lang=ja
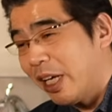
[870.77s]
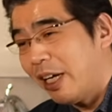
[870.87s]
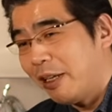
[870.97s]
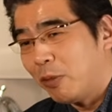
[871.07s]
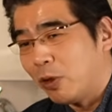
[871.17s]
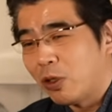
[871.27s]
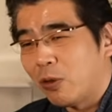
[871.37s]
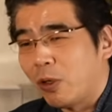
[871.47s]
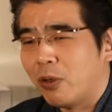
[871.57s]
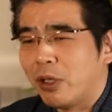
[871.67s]
ああもうちょっと
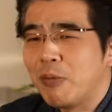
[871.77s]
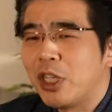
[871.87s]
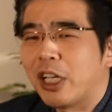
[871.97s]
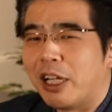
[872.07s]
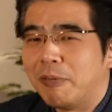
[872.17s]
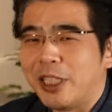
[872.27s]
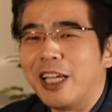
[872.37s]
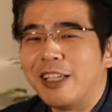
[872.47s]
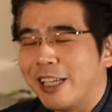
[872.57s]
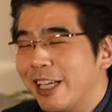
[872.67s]
俺今日眠いからみた
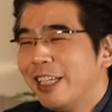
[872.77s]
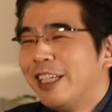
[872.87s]
いなね、